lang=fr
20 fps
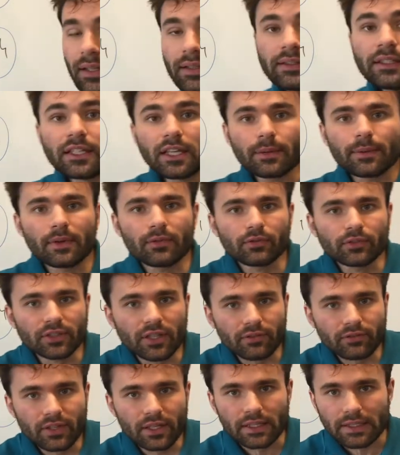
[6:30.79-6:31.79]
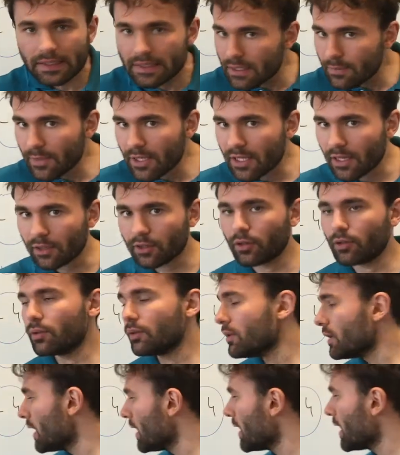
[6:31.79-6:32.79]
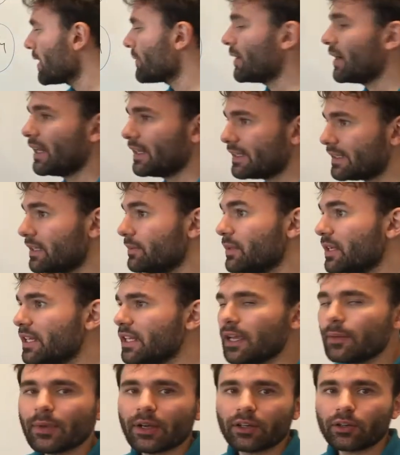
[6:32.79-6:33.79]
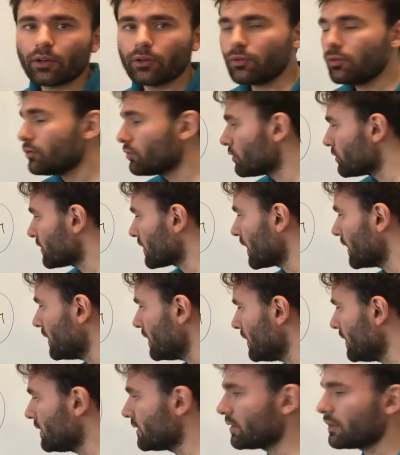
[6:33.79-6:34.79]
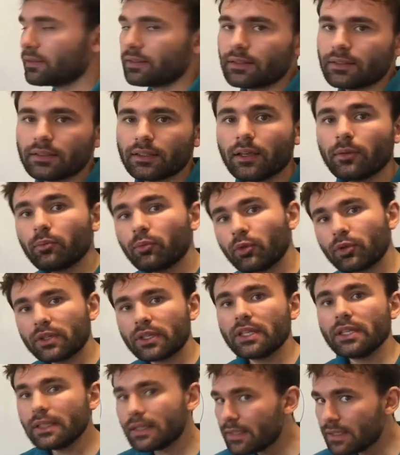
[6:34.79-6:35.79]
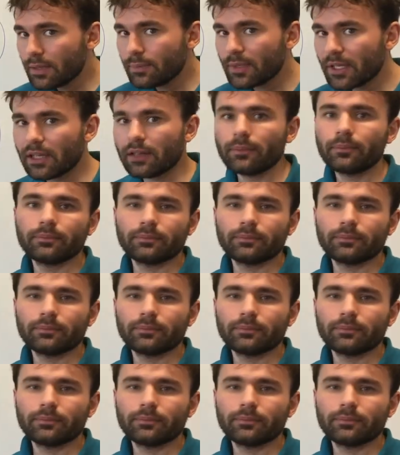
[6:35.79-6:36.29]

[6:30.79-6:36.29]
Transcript: Et si jamais vous aviez 10 000 inconnus, bah la 10 millième inconnue ce serait x indicé petit 10